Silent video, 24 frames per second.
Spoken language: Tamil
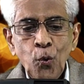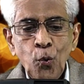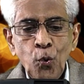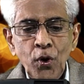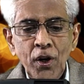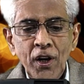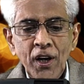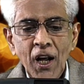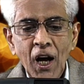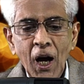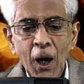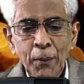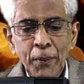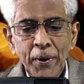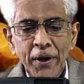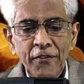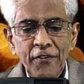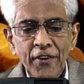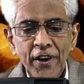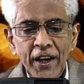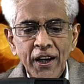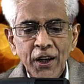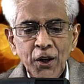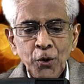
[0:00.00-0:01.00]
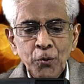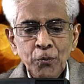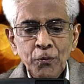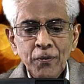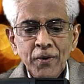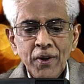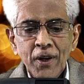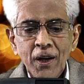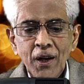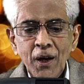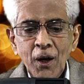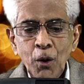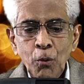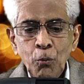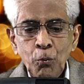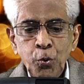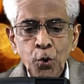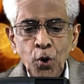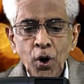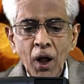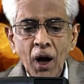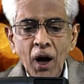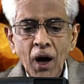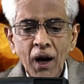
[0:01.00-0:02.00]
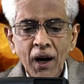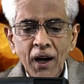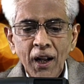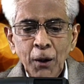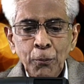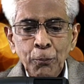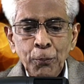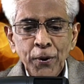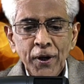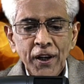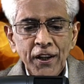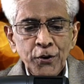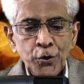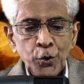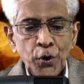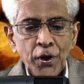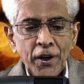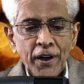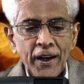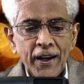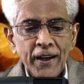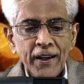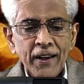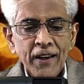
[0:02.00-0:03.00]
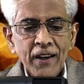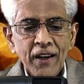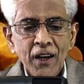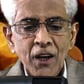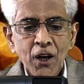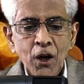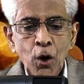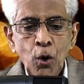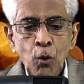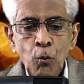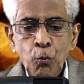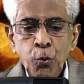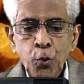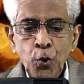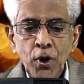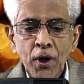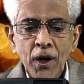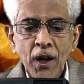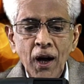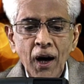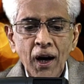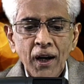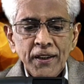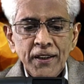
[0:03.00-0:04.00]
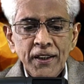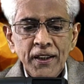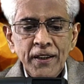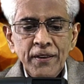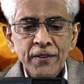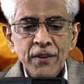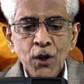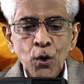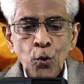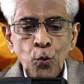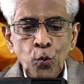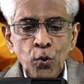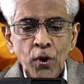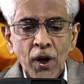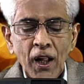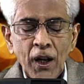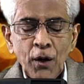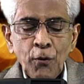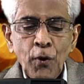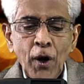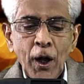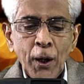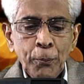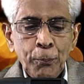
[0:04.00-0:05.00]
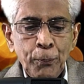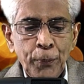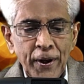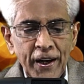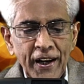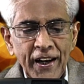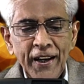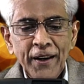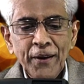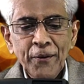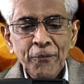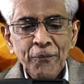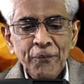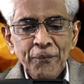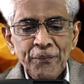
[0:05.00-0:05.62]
உண்ணாமை வேண்டும் புலால் பெரிதொன்றன் உண்ணாது உணர்வார் பெறின்